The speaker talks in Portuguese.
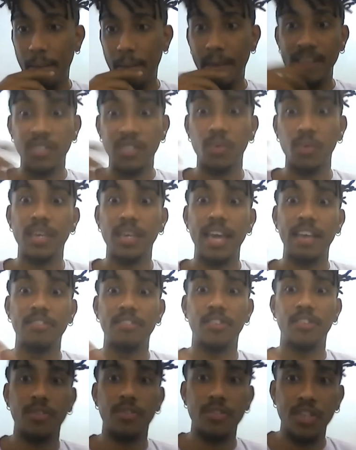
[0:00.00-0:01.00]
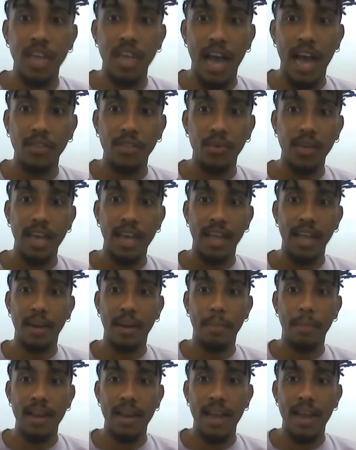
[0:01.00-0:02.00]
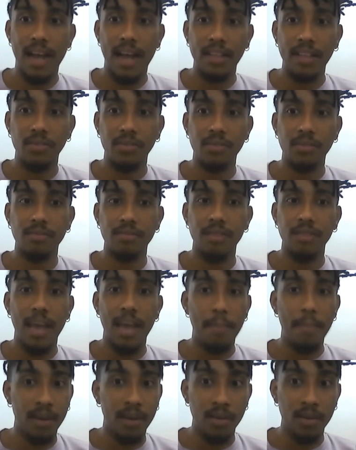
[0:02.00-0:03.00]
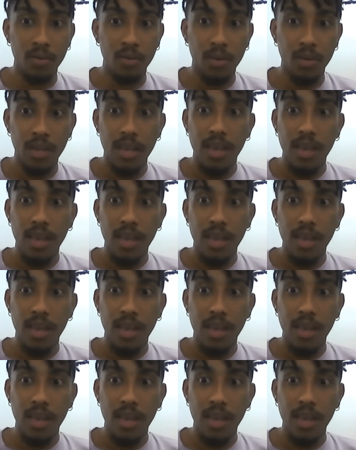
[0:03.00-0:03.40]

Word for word: mas que o que é dito teatro, que é trabalhado, é branco.